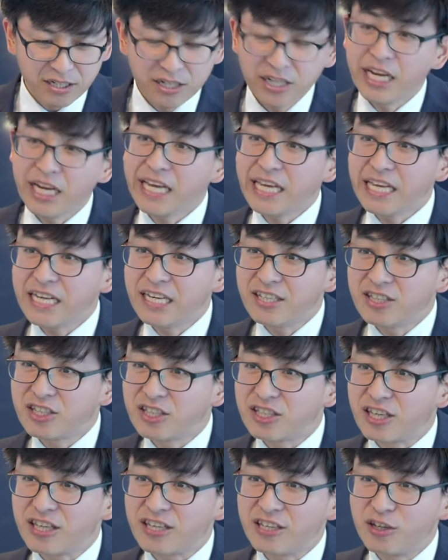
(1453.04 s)
另一个
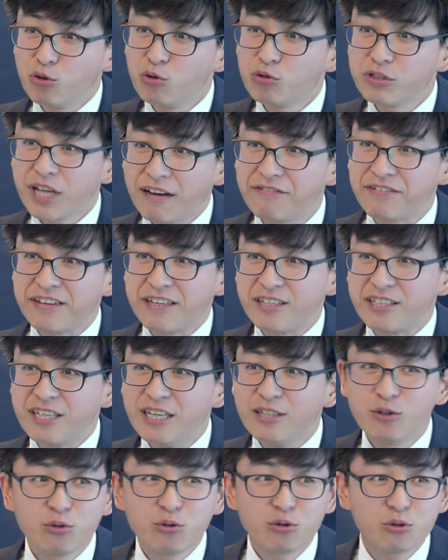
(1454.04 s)
是陆家嘴，
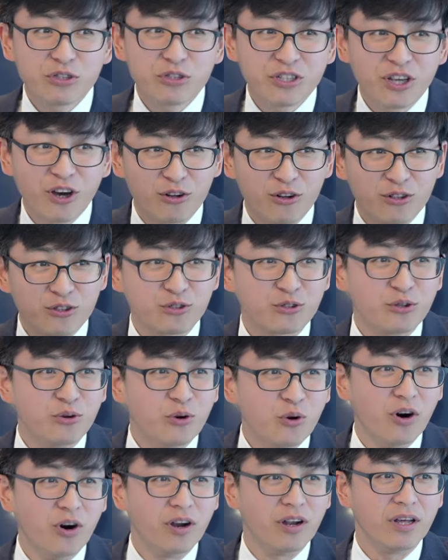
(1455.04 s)
人都说你好的时候
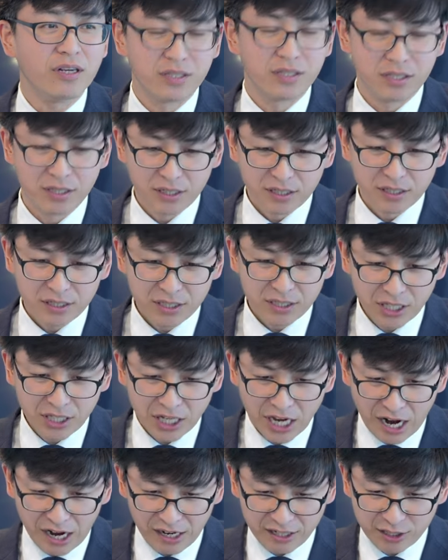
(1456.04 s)
有祸了。
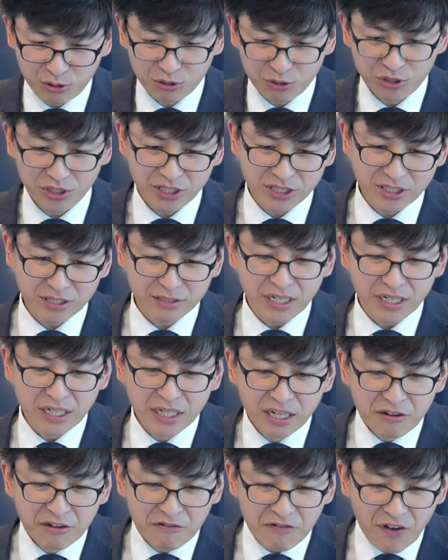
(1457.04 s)
第二个就是这个经文，
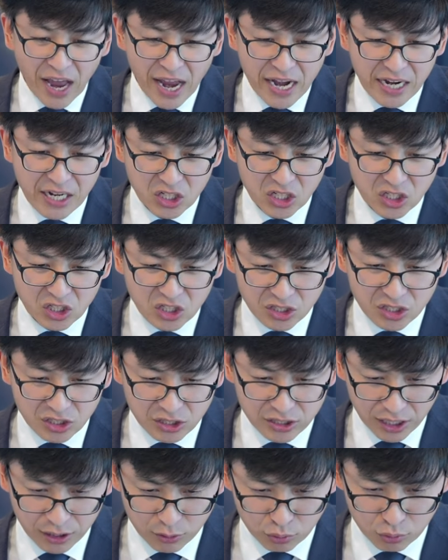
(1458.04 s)
凡立志
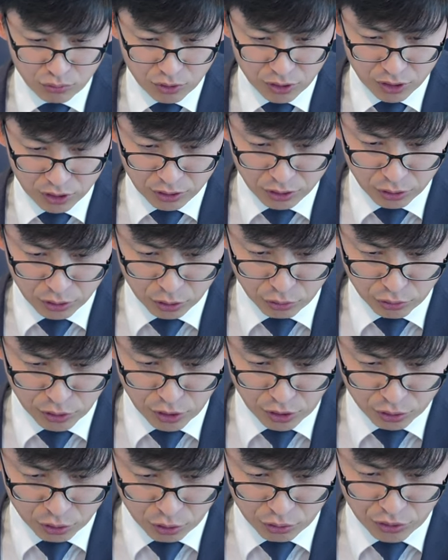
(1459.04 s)
尽前度日的，又
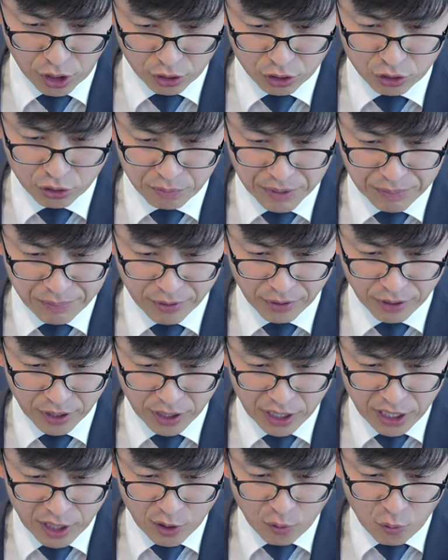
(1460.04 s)
要都要受逼
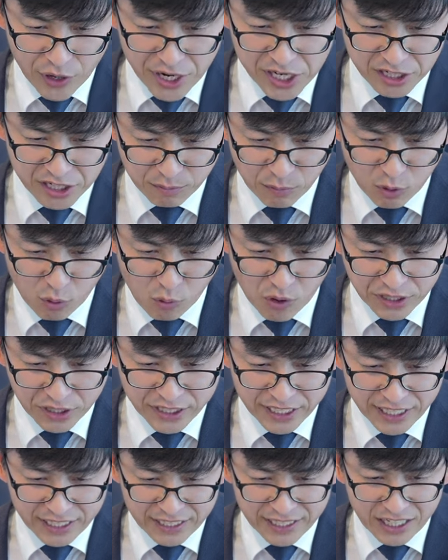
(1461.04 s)
迫。为什么我
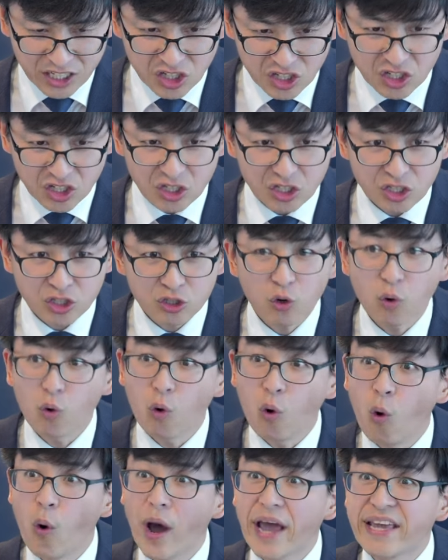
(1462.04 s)
现在只受
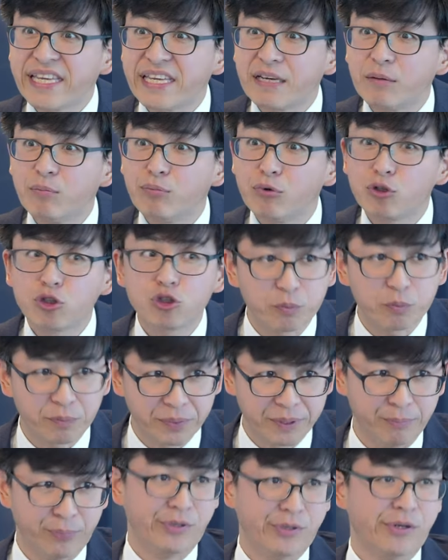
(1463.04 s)
欢迎，不受
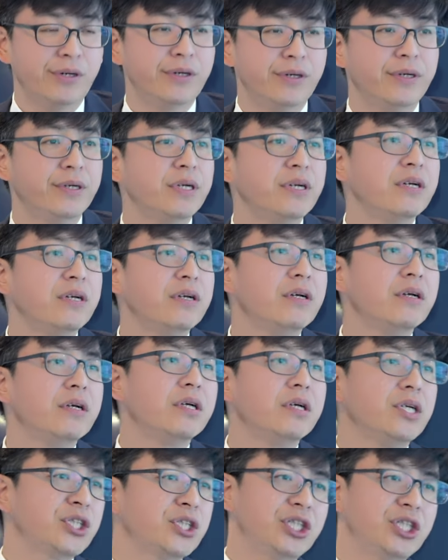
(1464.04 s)
逼迫？
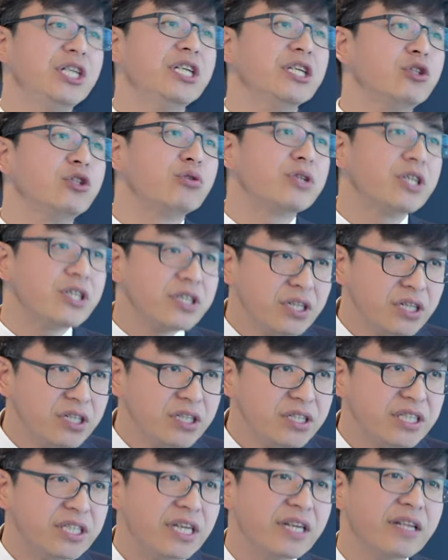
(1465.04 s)
心里就咯
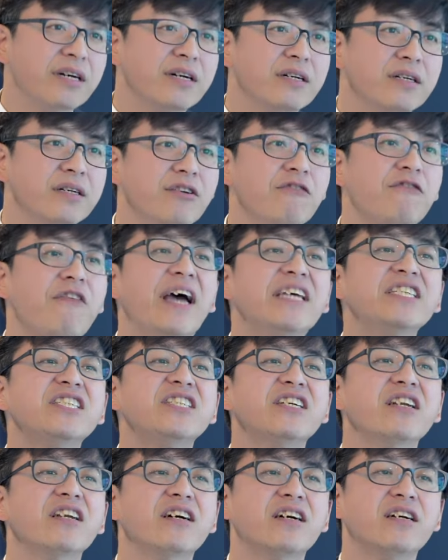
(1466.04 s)
噔一下子，反
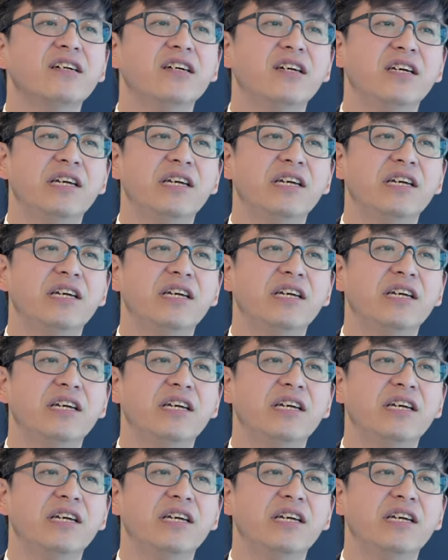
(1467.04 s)
省了。